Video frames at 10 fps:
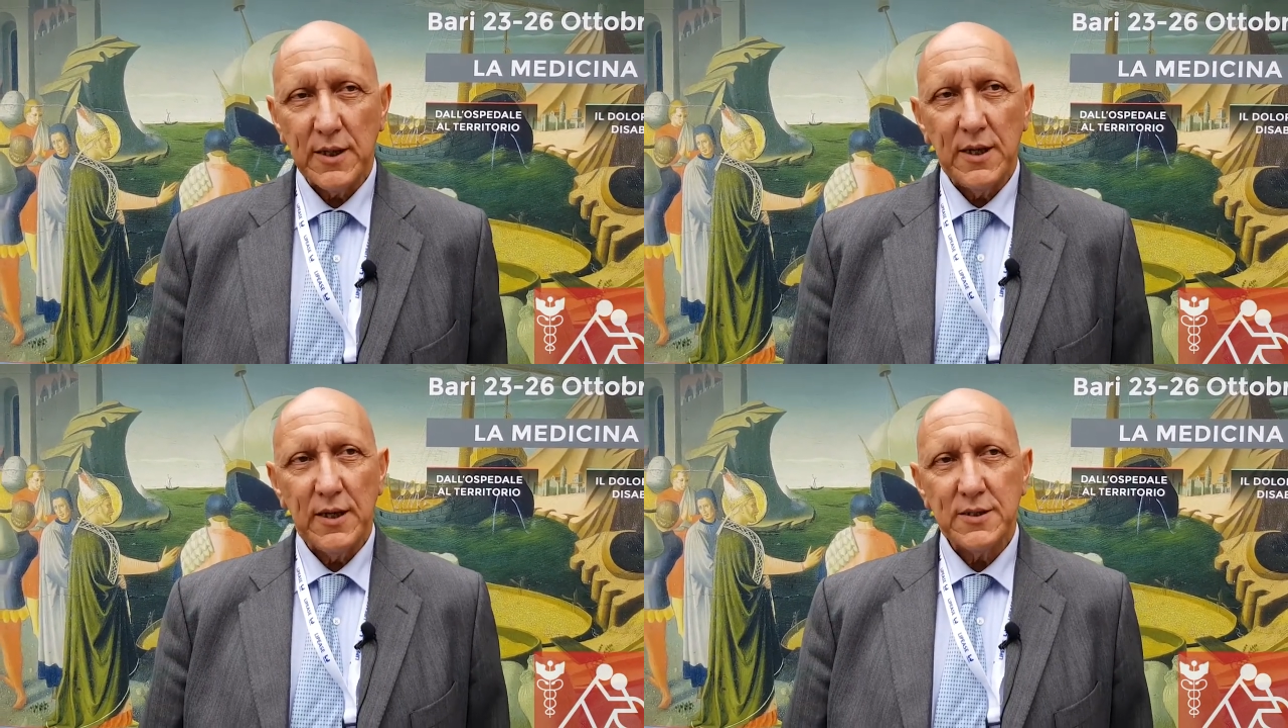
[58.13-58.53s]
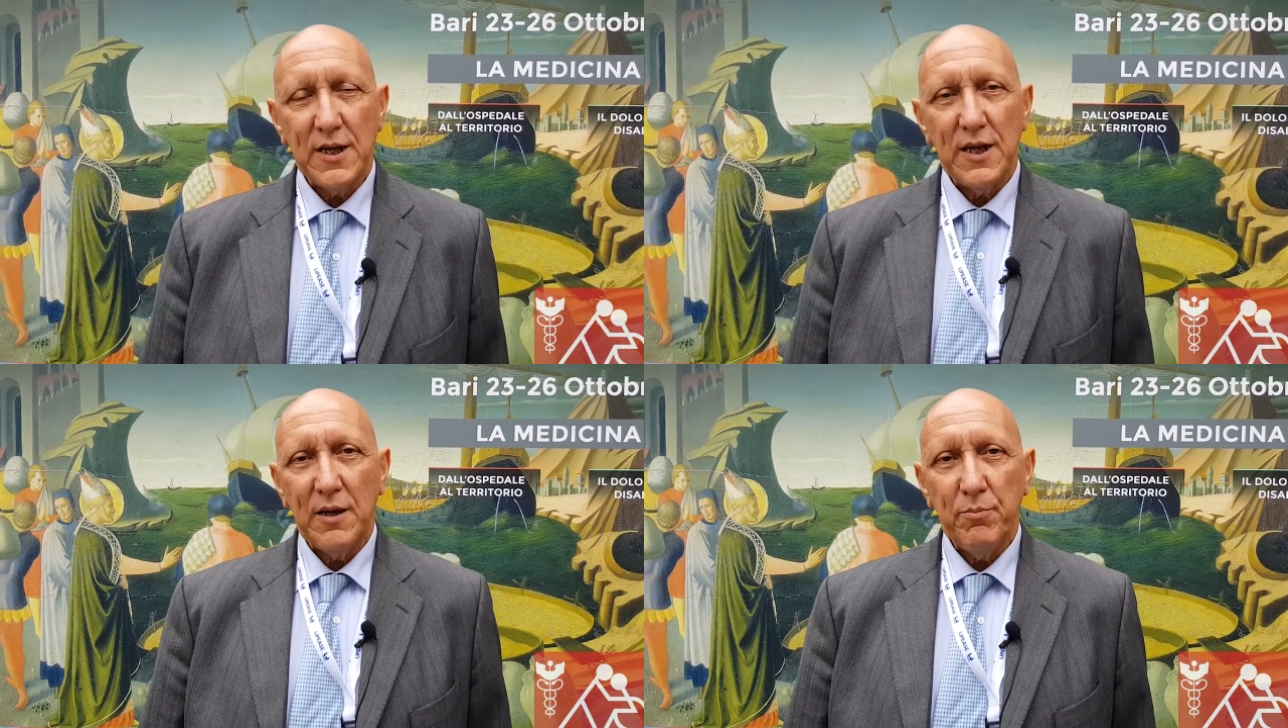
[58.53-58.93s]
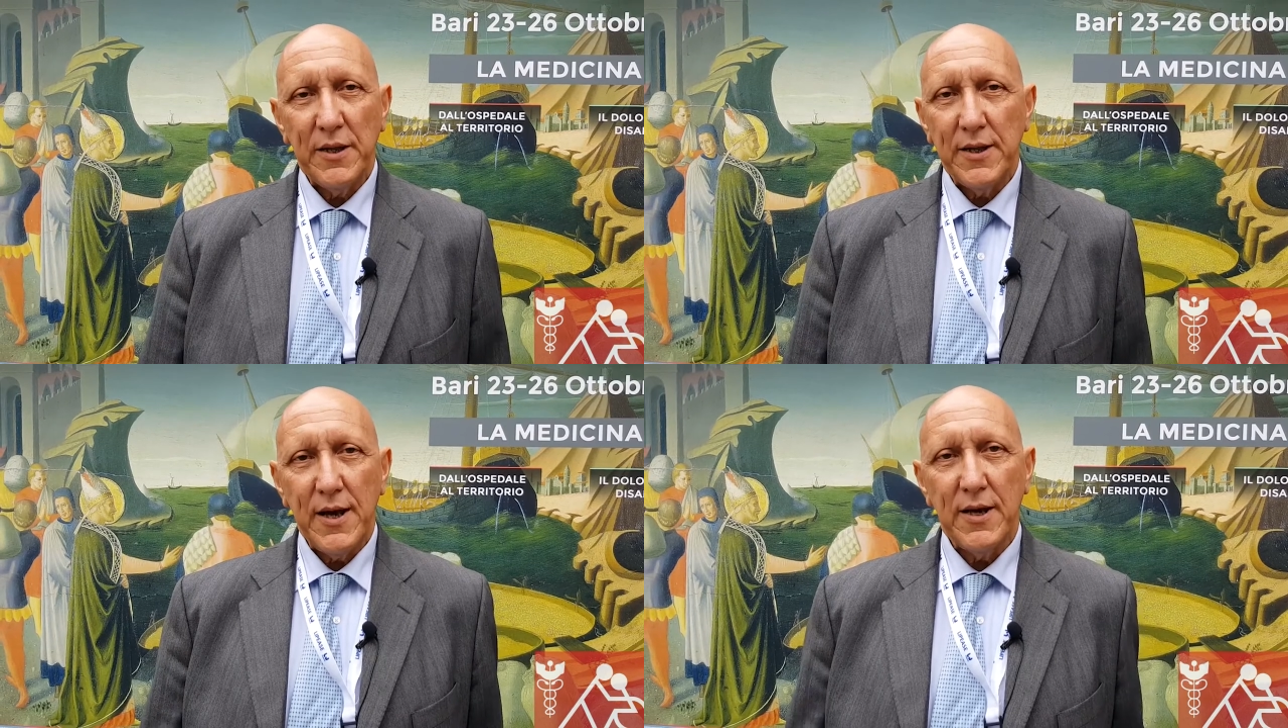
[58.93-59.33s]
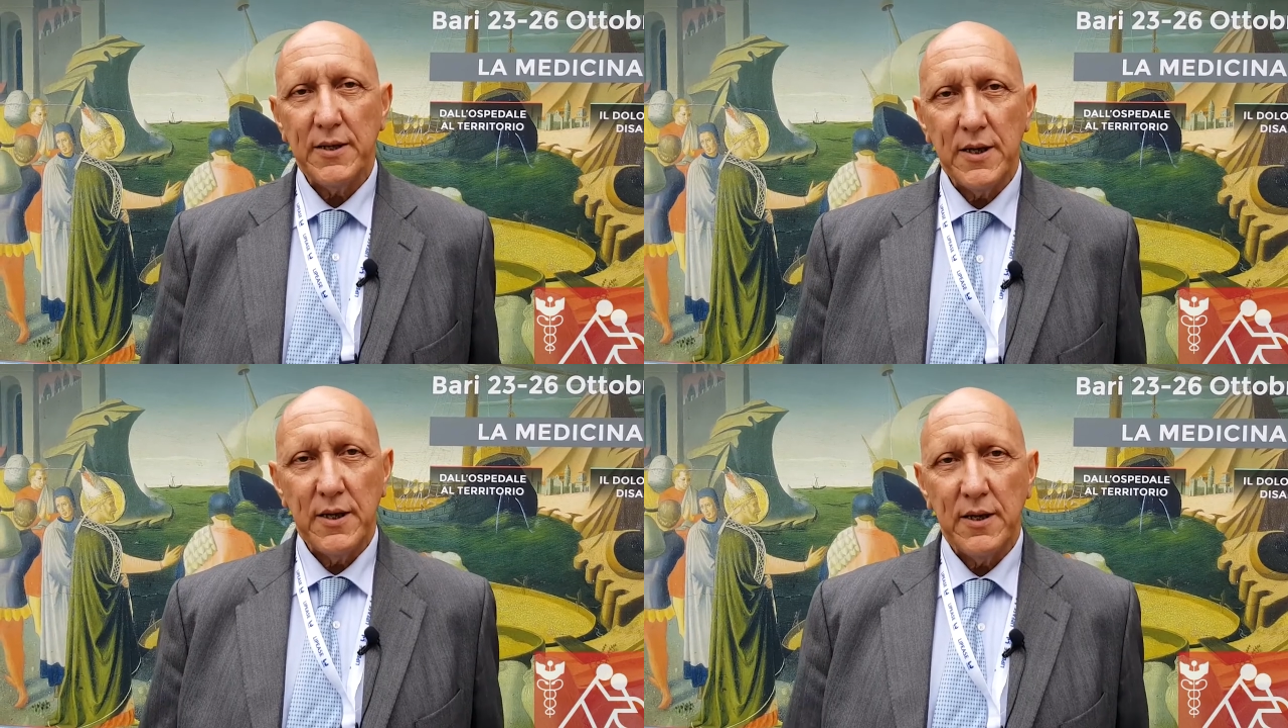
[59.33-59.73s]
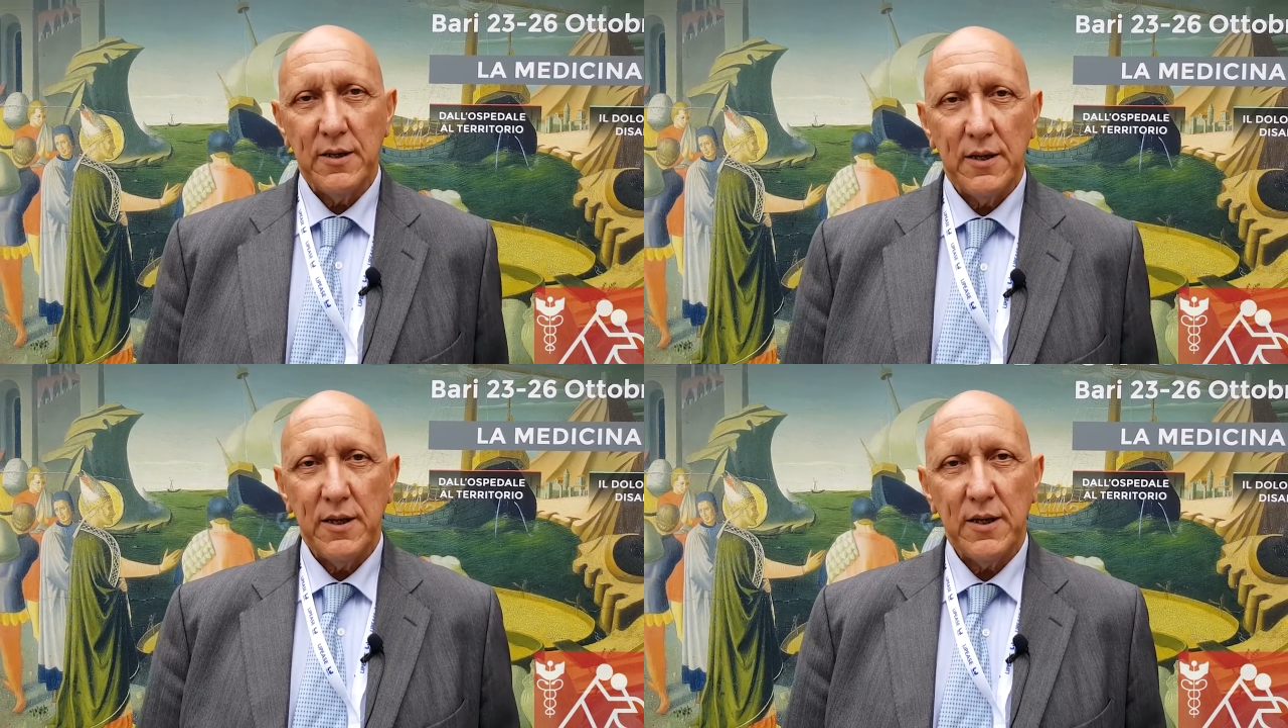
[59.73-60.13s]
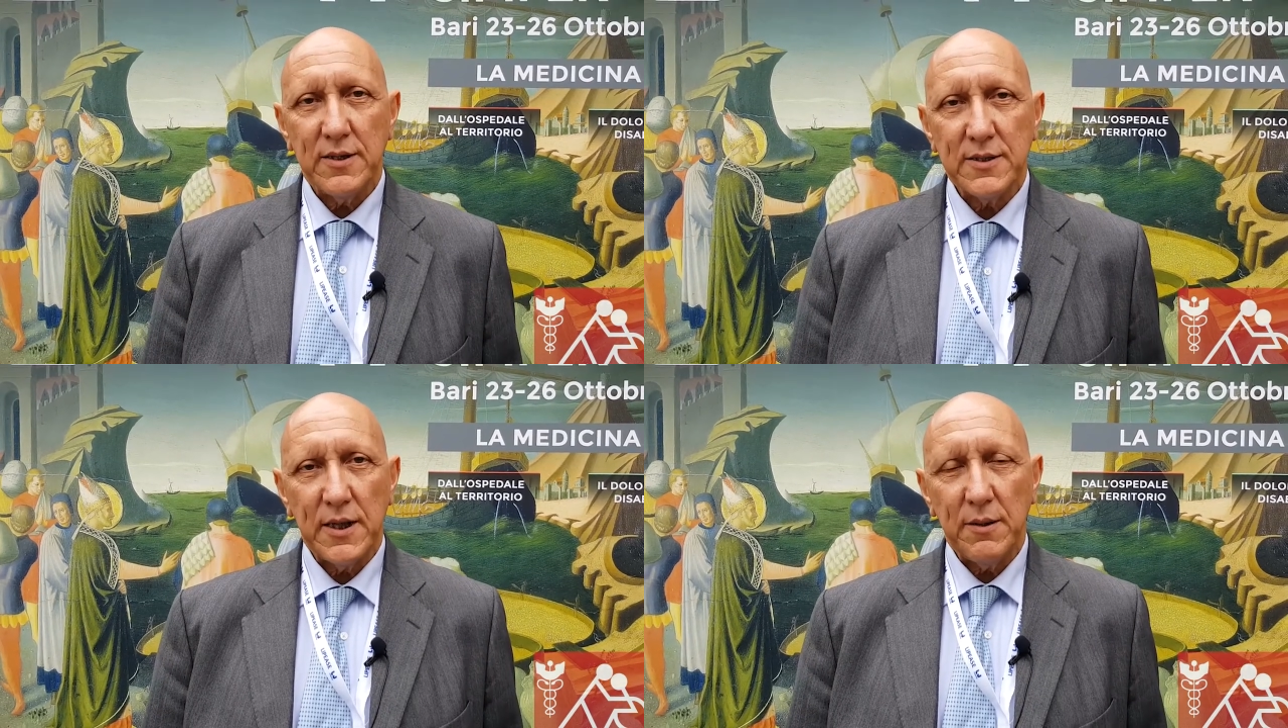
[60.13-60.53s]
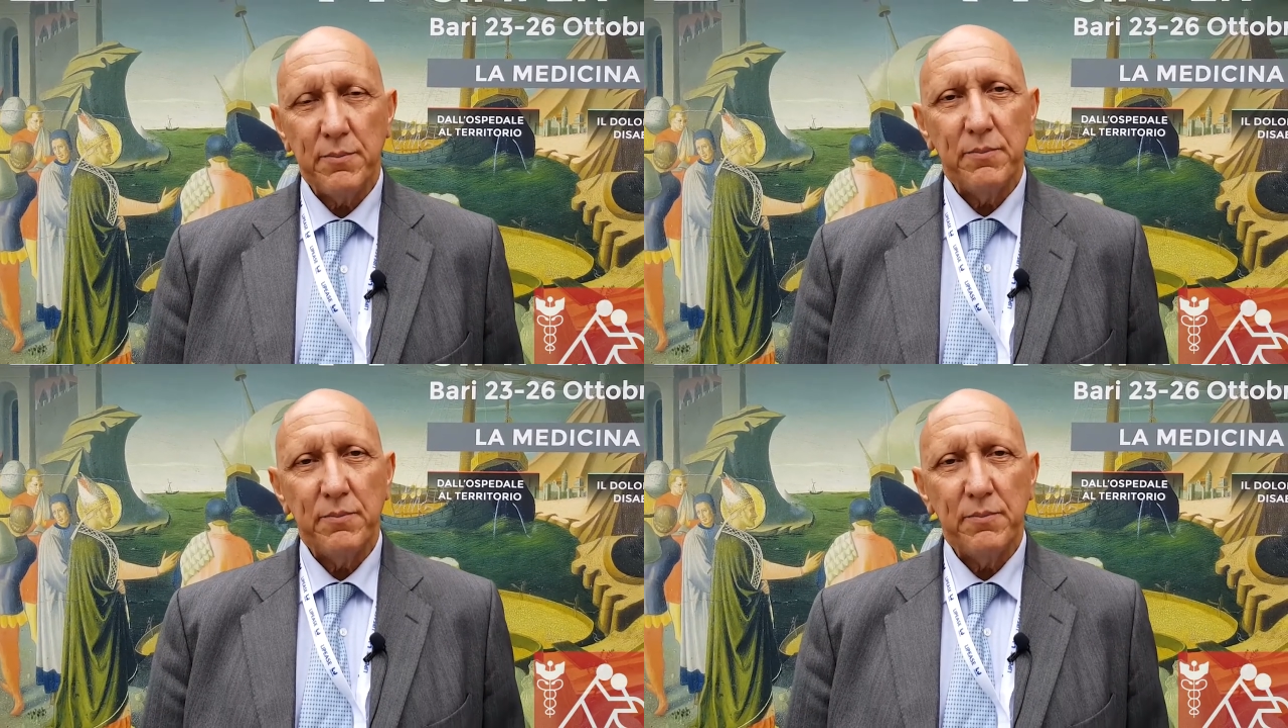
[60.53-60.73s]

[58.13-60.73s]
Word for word: la sala plenaria era stra,